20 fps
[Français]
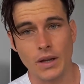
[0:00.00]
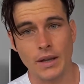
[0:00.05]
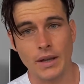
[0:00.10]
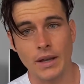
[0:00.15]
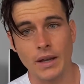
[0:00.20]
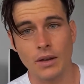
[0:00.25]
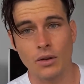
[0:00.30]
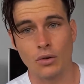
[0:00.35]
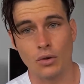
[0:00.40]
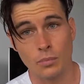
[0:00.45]

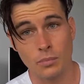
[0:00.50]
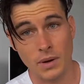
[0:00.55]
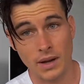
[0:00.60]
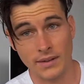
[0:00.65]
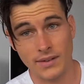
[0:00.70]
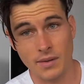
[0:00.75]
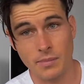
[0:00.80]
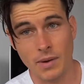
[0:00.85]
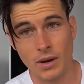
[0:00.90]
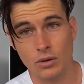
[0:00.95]
et le
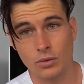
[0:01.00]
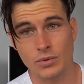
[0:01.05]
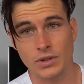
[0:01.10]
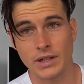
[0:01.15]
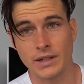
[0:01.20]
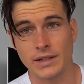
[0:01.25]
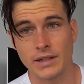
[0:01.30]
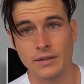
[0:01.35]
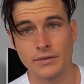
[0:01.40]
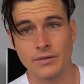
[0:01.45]
principal
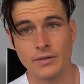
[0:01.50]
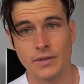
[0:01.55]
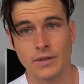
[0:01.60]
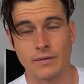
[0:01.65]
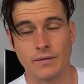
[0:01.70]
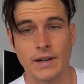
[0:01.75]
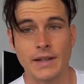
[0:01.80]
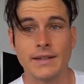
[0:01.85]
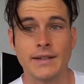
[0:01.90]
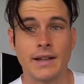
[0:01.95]
objectif
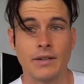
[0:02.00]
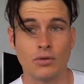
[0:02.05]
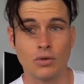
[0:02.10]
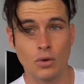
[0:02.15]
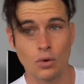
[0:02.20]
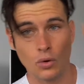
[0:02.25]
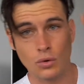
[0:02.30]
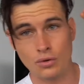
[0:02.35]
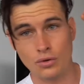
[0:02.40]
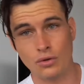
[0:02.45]
va être
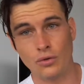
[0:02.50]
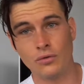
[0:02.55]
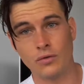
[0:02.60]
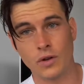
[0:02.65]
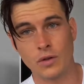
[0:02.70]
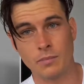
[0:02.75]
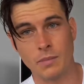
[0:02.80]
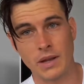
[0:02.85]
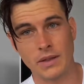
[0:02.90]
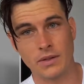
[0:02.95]
d'être au-dessus de
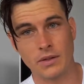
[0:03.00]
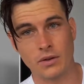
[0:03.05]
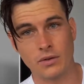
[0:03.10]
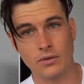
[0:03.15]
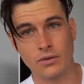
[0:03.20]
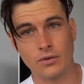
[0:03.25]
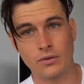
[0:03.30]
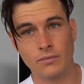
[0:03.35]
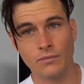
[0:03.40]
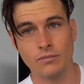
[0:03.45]
votre
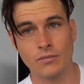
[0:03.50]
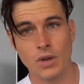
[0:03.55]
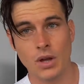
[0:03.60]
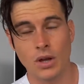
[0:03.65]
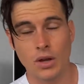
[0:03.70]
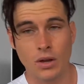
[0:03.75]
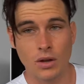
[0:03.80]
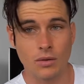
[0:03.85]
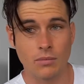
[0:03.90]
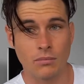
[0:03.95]
maintenance,
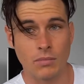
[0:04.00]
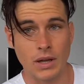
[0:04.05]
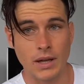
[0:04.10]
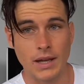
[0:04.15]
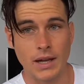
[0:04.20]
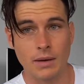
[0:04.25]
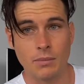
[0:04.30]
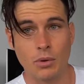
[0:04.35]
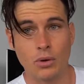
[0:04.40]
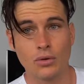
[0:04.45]
mais
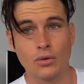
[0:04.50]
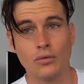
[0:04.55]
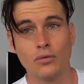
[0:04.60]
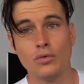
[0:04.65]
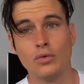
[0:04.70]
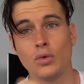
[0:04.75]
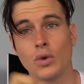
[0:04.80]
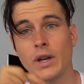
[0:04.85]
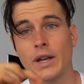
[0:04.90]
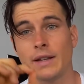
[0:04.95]
également de
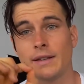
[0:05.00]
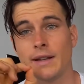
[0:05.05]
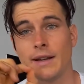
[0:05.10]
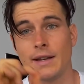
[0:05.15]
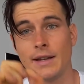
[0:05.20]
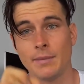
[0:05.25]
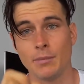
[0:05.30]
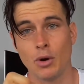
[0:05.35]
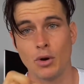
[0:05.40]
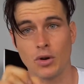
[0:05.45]
vous nourrir
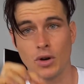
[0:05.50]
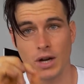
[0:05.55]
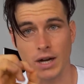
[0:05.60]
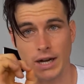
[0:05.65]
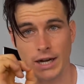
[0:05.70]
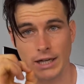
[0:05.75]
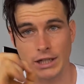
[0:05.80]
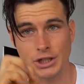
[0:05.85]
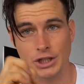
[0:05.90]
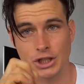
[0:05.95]
d'aliments
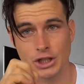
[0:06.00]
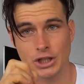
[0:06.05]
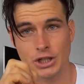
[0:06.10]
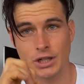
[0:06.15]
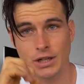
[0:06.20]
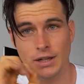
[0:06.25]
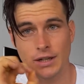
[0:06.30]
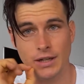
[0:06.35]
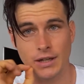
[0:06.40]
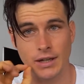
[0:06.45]

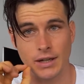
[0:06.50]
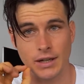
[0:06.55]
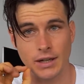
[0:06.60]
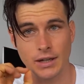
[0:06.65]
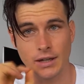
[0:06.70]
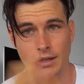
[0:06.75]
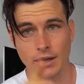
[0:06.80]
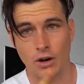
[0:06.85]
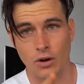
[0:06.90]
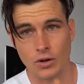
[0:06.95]
riches
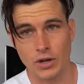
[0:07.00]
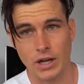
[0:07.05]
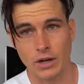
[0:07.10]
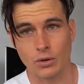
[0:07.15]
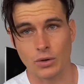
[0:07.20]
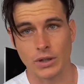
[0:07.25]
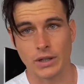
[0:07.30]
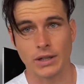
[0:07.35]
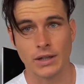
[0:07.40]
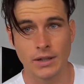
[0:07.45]
en
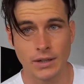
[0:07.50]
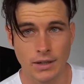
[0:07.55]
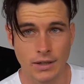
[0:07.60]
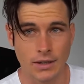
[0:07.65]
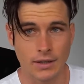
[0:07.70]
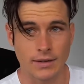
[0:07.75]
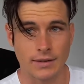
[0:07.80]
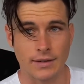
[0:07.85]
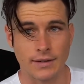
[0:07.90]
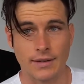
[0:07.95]
calories.
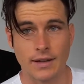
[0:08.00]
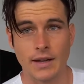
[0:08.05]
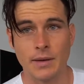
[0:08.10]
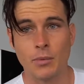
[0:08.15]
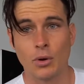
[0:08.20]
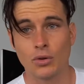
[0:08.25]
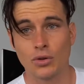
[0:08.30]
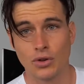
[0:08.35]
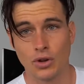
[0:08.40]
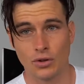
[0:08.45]
Des
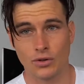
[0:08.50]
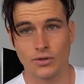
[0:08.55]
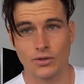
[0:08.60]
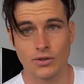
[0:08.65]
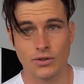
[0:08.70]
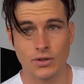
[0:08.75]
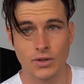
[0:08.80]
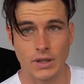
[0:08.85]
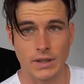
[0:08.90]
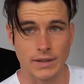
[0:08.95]
aliments
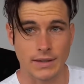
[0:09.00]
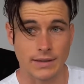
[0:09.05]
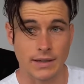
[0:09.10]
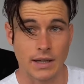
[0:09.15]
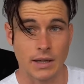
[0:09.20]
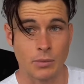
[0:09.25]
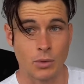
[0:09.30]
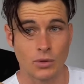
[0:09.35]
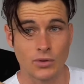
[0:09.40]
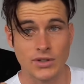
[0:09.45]
denses, des
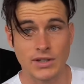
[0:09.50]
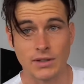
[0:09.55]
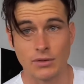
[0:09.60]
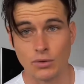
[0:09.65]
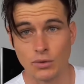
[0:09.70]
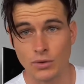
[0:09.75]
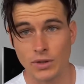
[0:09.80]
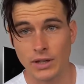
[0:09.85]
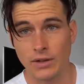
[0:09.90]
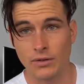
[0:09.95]
aliments aussi
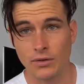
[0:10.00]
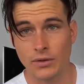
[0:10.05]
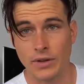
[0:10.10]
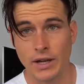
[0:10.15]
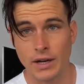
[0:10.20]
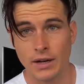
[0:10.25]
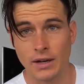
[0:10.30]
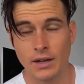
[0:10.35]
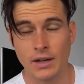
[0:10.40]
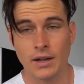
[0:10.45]

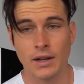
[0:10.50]
nutritionnels,